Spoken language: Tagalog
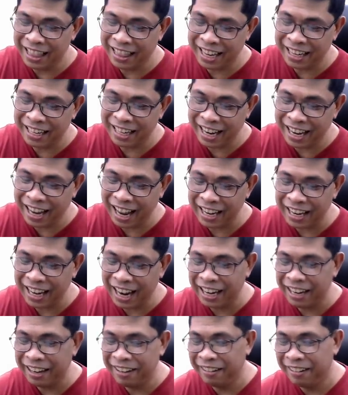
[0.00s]
na technical
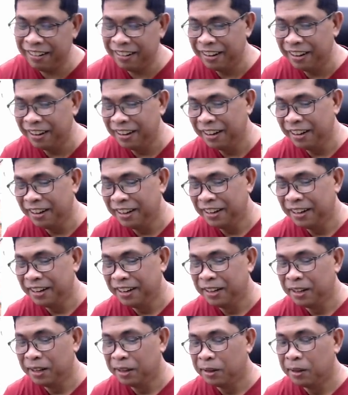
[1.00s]
na no.
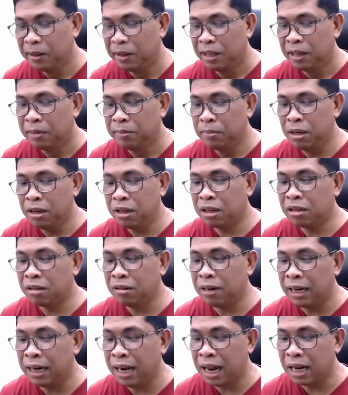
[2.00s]

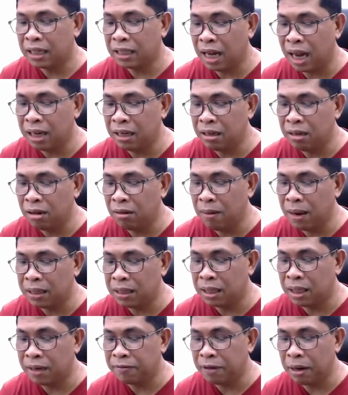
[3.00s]
Bonso Alas, Idol
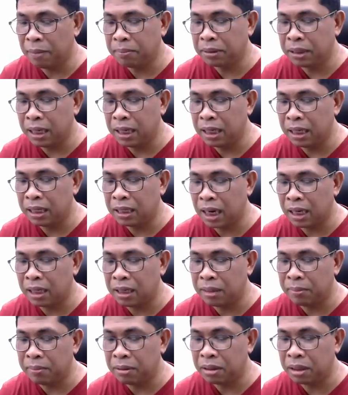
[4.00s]
watching from Talisay,
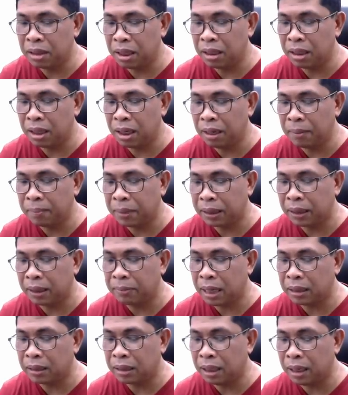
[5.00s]
Cebu City.
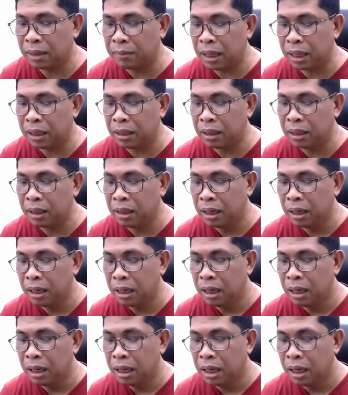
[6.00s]
Pakibati naman.
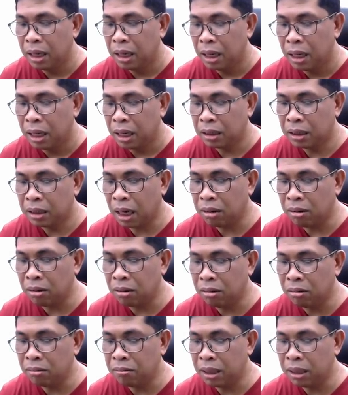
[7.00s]

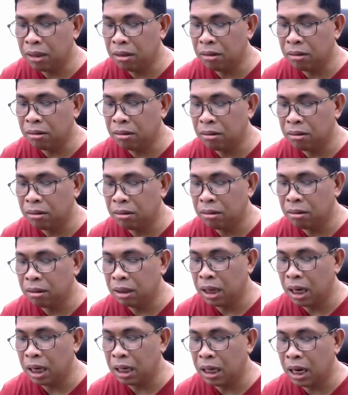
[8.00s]
Sako, Migo,
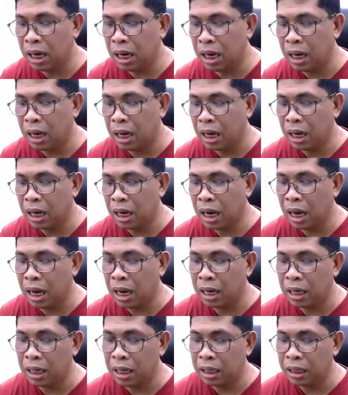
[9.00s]
Nga Nga, Nga,
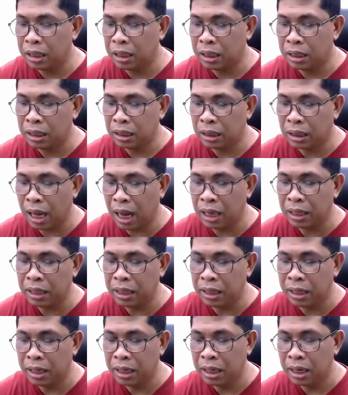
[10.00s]
Tan,
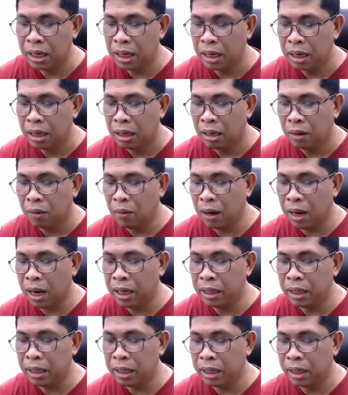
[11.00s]

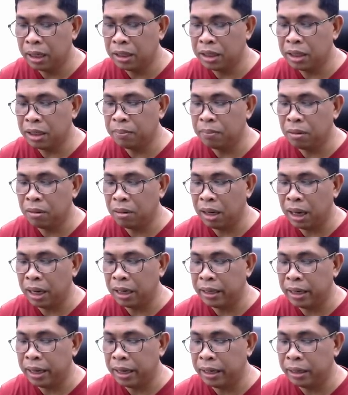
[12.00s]
Juan, Jimboy
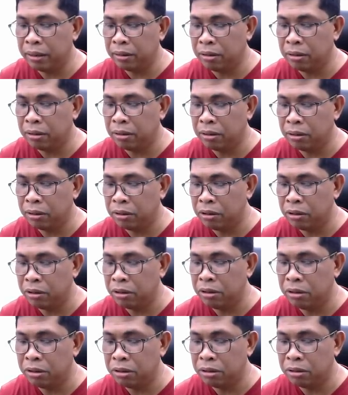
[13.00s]
Elden, Og,
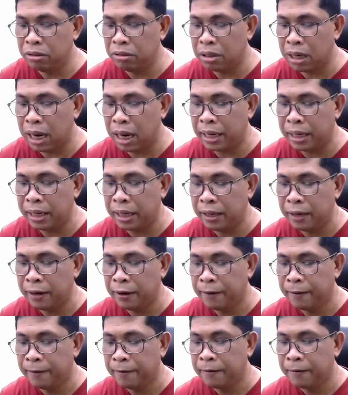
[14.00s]
Dodong, Lukay,